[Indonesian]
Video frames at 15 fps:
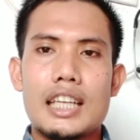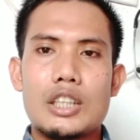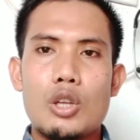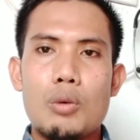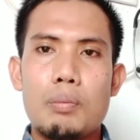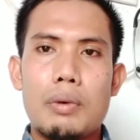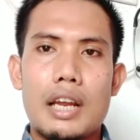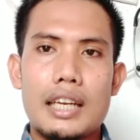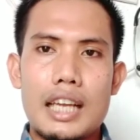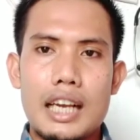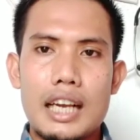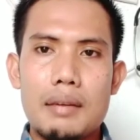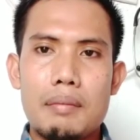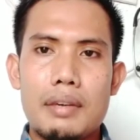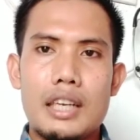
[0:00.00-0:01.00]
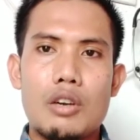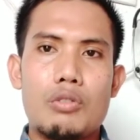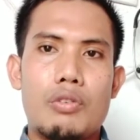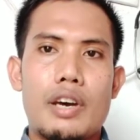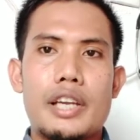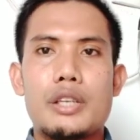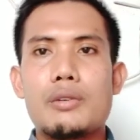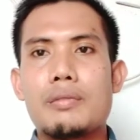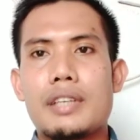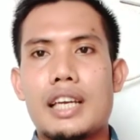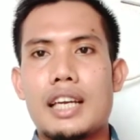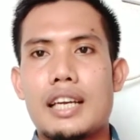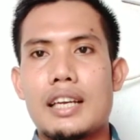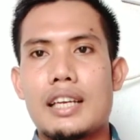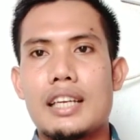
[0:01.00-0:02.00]
atau peradangan pada
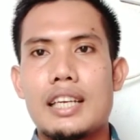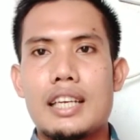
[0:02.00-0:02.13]
ovariumnya.